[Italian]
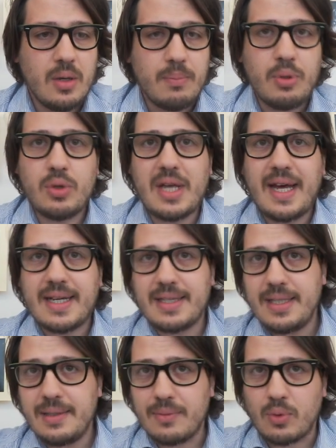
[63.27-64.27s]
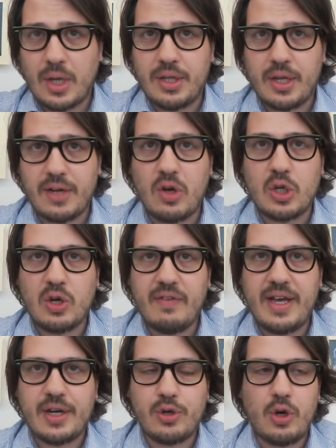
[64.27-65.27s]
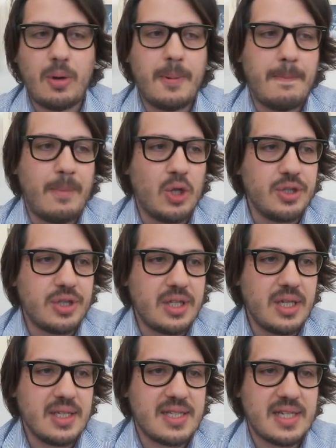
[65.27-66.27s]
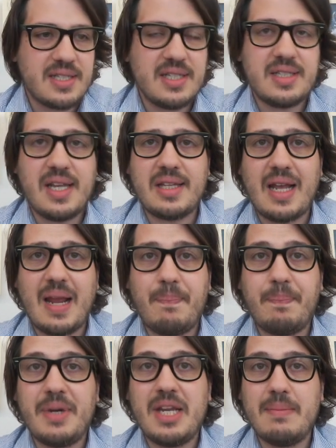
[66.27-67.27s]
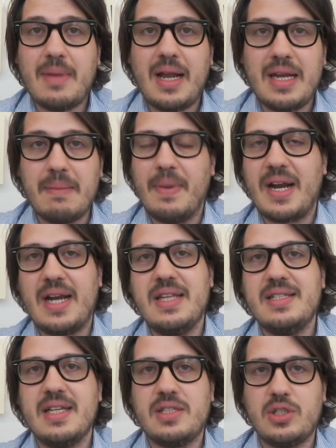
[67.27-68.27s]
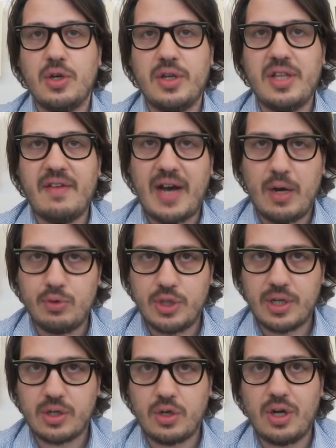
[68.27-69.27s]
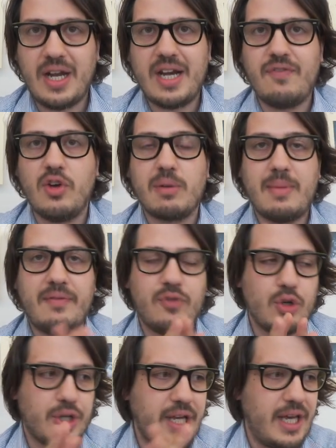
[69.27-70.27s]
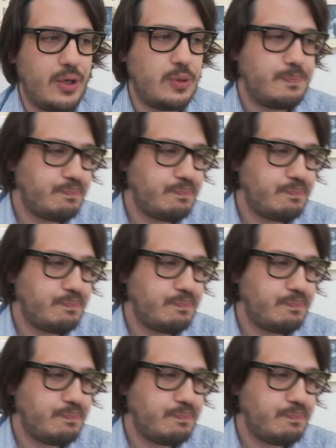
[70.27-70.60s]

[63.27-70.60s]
Più tardi, quando arrivò il governo Monti, si assistette alla prima liberalizzazione dei voucher con la riforma Fornero.